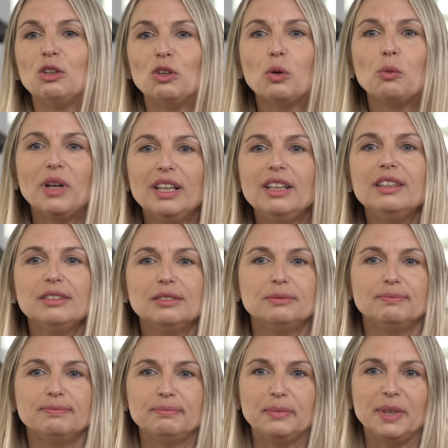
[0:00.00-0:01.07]
Con lo cual
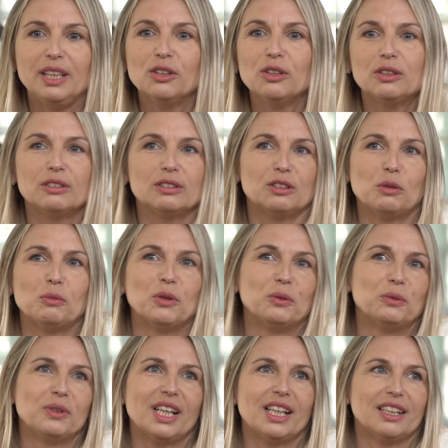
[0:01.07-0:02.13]
vino
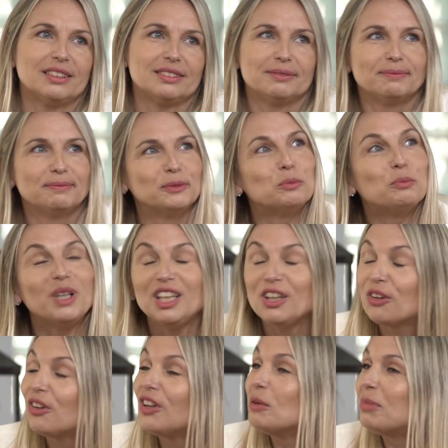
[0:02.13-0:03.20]
como un
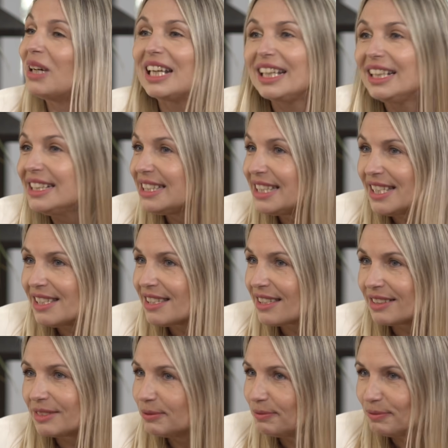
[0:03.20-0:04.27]
periodo de
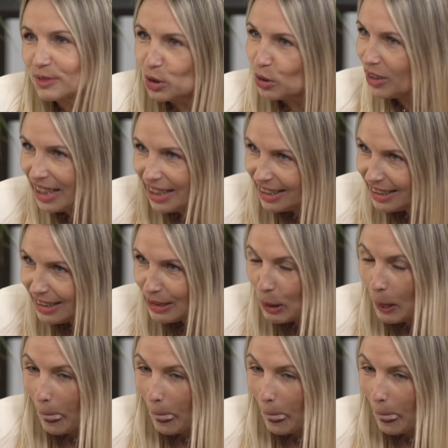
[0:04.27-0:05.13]
parálisis total